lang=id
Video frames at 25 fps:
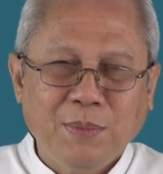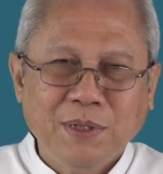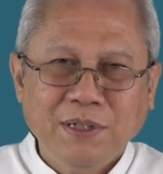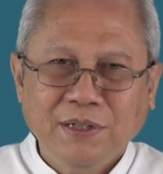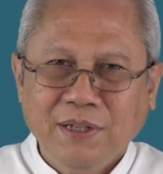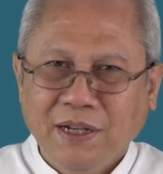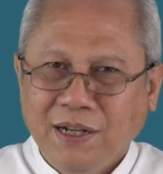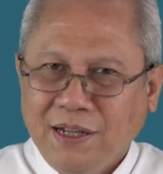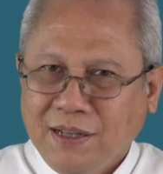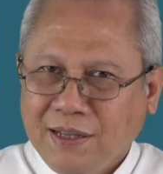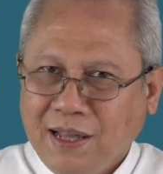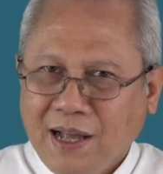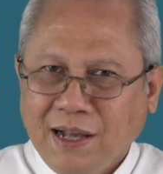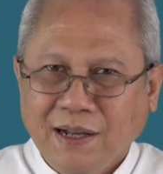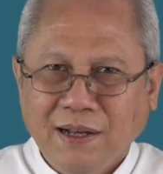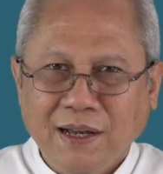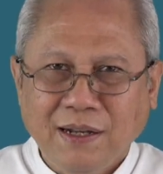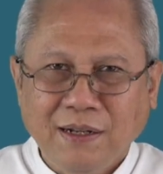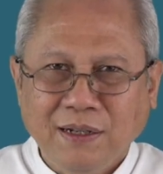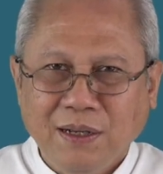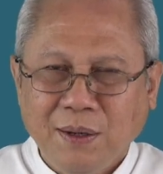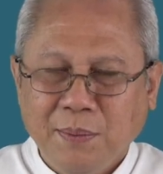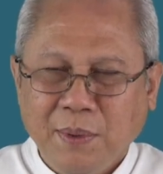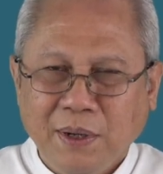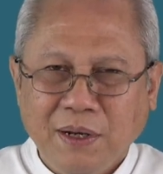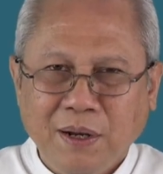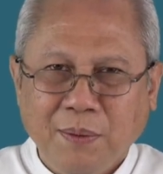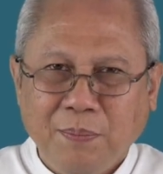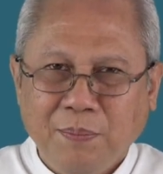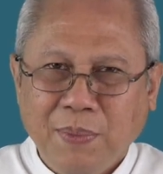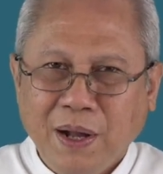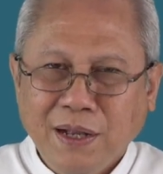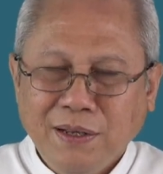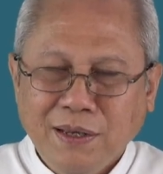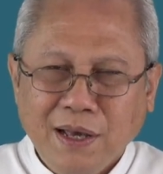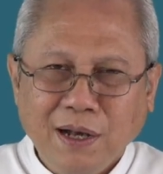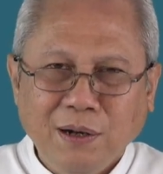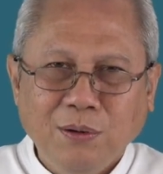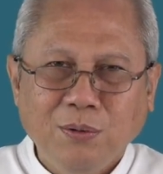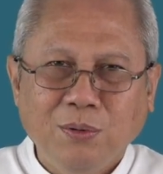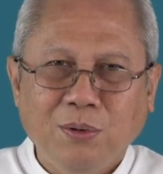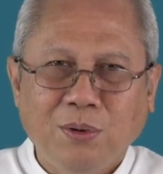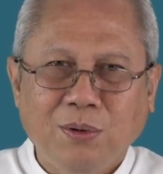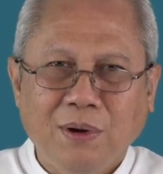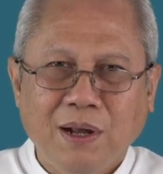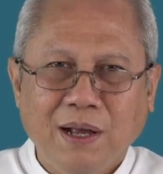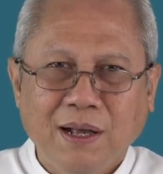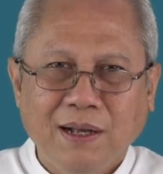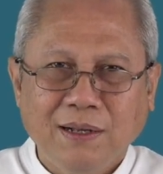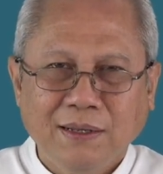menceritakan kepada banyak
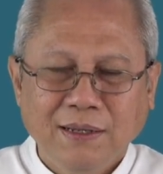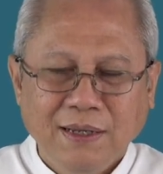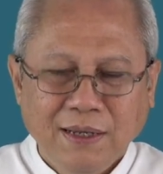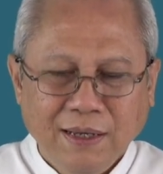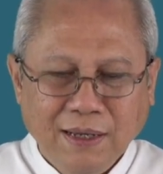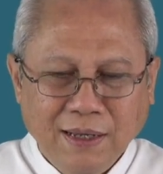orang,